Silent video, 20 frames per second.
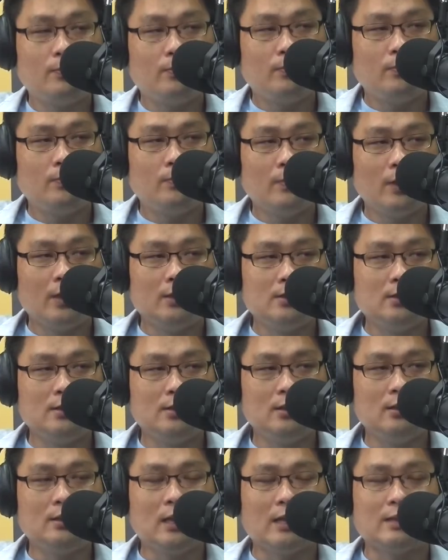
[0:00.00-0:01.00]
咱自
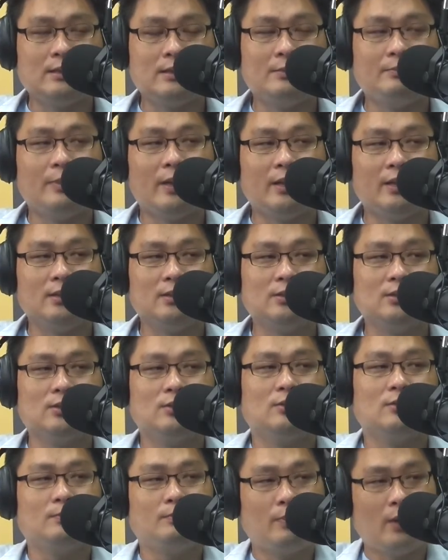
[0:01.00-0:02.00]
己打键盘的时
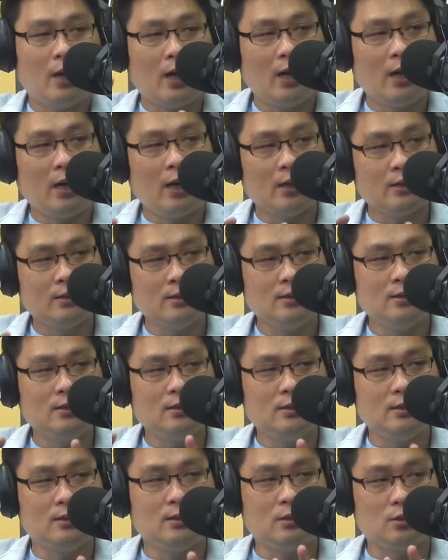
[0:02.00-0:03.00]
候，拍字
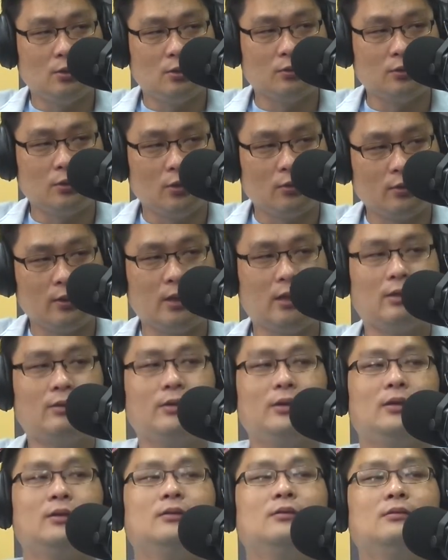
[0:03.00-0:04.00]
是上重要的，
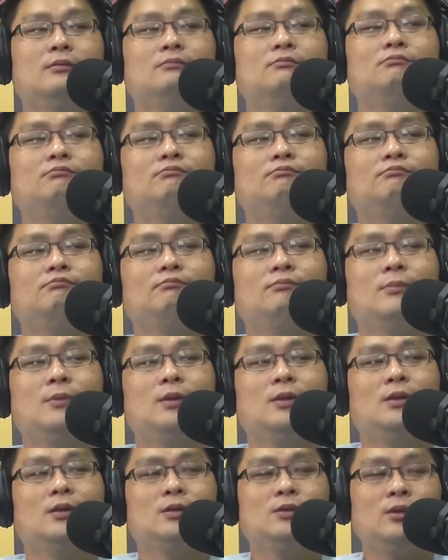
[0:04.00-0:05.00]
嗯嗯嗯。
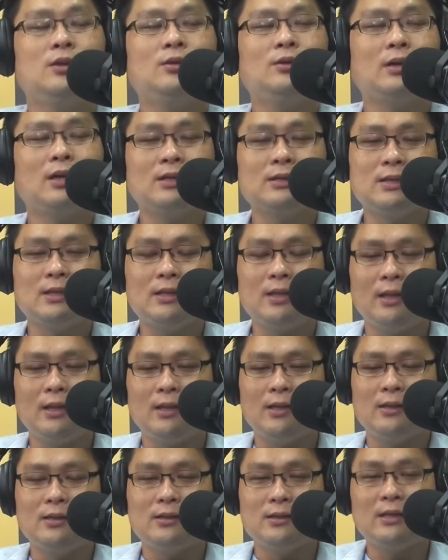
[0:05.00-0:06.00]
所以我讲这
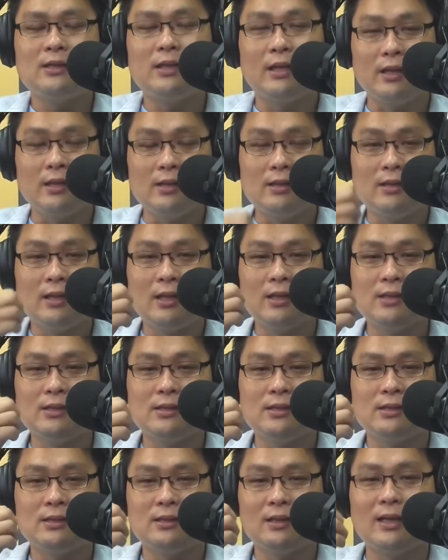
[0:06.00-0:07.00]
个，这定义定义
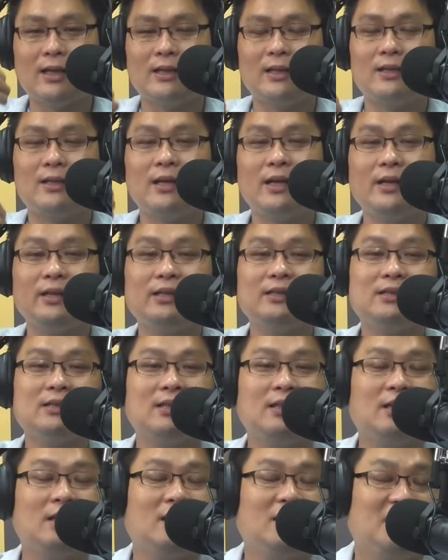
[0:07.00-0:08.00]
是这家你坑你这
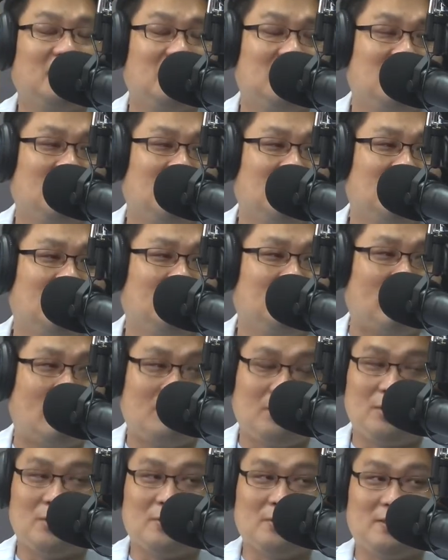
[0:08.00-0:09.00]
个百
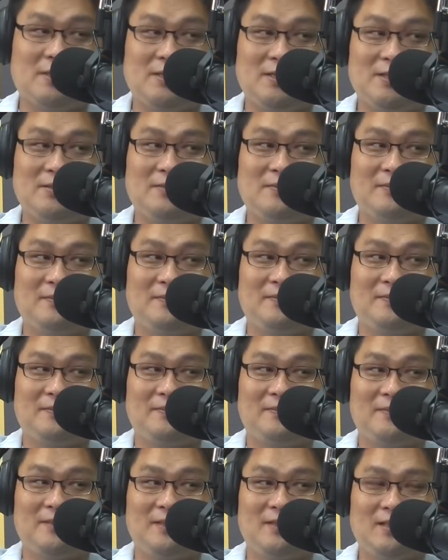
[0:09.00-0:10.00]
货公司是
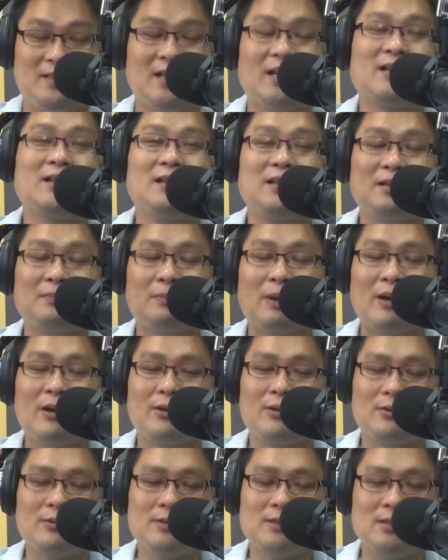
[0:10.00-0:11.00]
是，家坑你百货
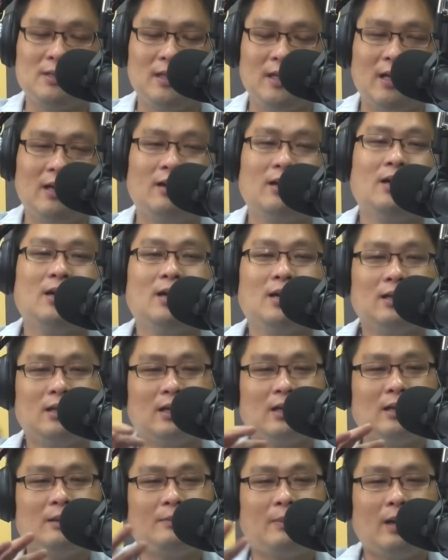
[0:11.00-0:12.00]
公司了，
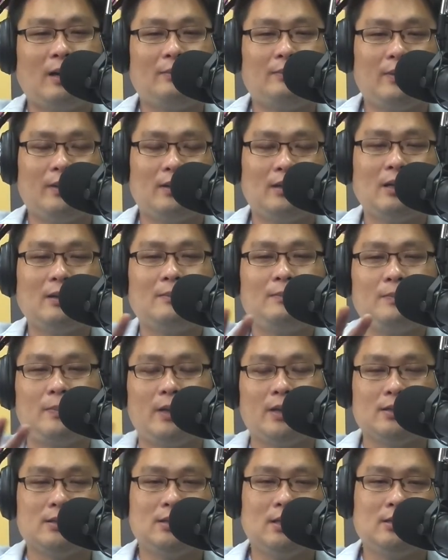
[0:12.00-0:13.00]
咱来拍咱来
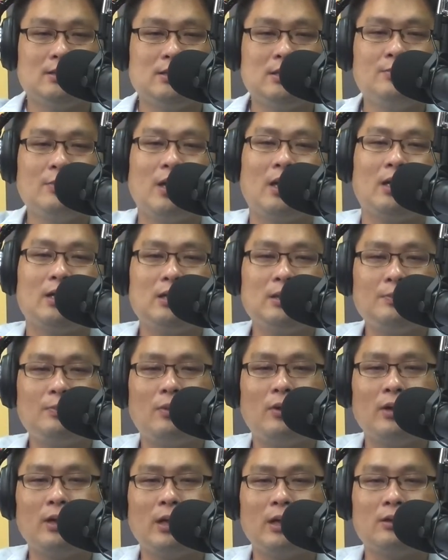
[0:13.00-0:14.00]
竞争，即码一
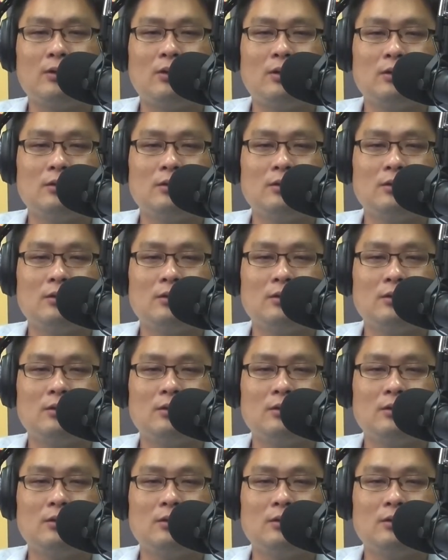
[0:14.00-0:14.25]
般来讲，